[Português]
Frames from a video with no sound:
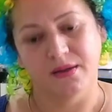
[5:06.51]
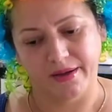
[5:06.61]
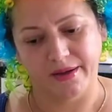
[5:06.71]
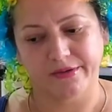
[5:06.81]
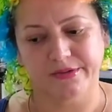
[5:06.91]

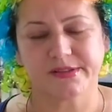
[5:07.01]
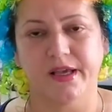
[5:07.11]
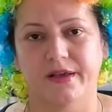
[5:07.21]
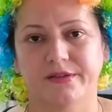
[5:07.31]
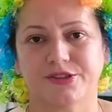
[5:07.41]
É
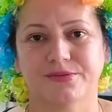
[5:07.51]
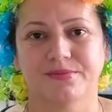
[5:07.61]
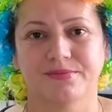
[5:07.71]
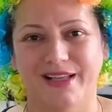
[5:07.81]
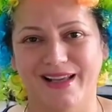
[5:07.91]
consciente.
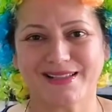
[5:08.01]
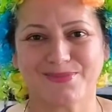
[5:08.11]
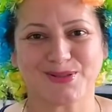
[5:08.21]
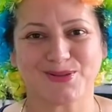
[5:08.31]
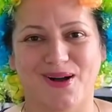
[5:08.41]

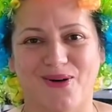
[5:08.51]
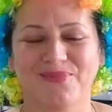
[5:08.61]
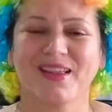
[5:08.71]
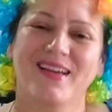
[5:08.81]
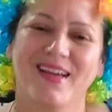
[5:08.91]
Beleza, pessoal?